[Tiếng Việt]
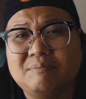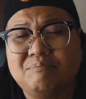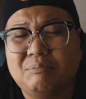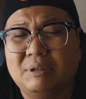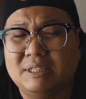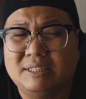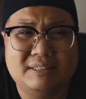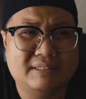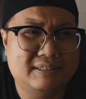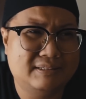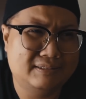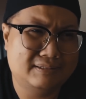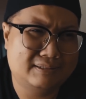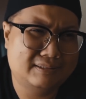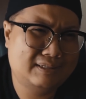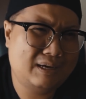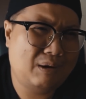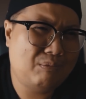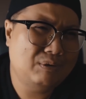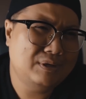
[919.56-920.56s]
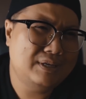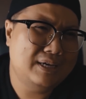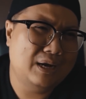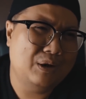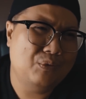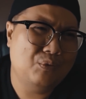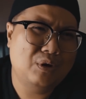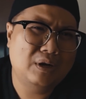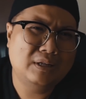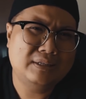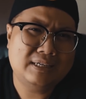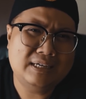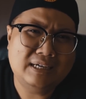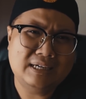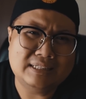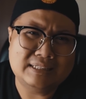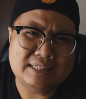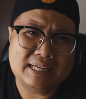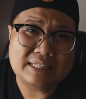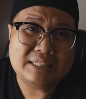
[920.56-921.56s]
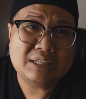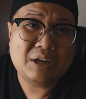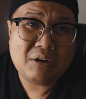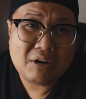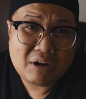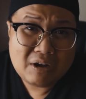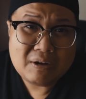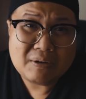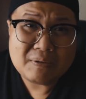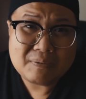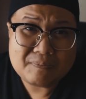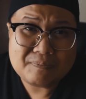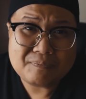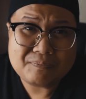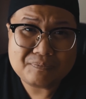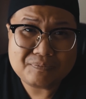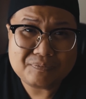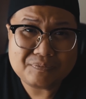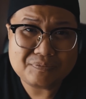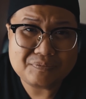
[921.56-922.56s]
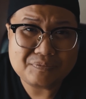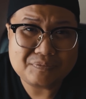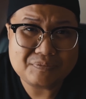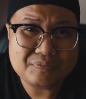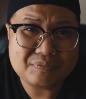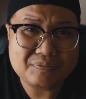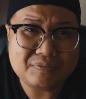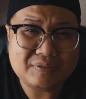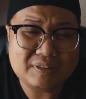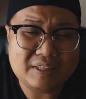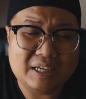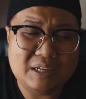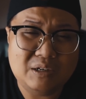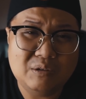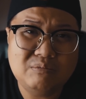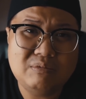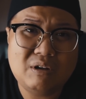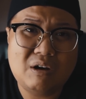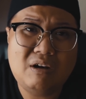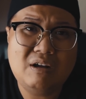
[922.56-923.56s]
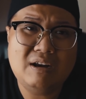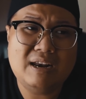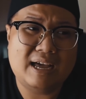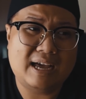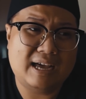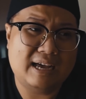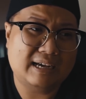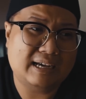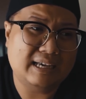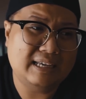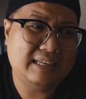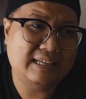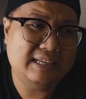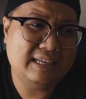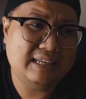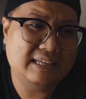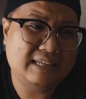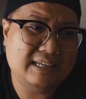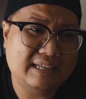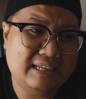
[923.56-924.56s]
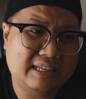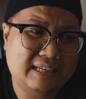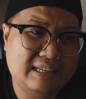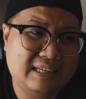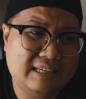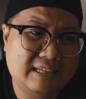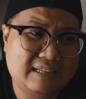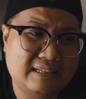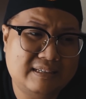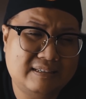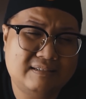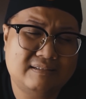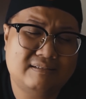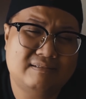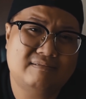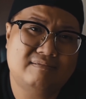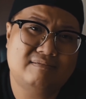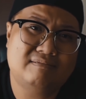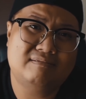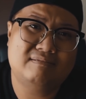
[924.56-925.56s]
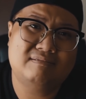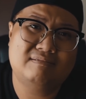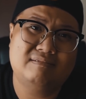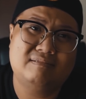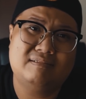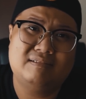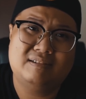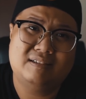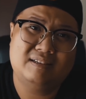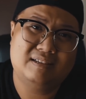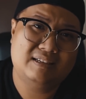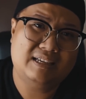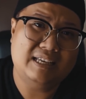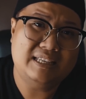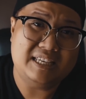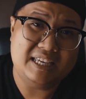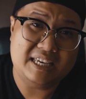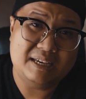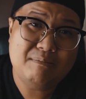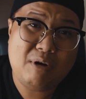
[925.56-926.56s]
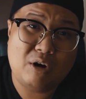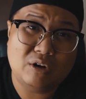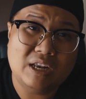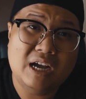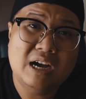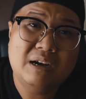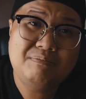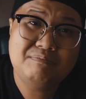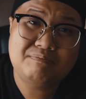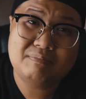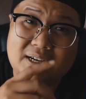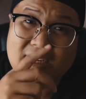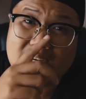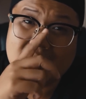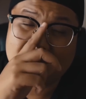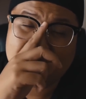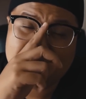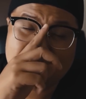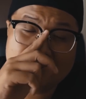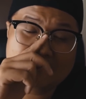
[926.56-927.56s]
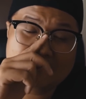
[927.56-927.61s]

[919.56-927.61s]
mình không bao giờ quên cái hình ảnh đó thì lúc đó là cái cái cái cái cái dĩa bò đớp mà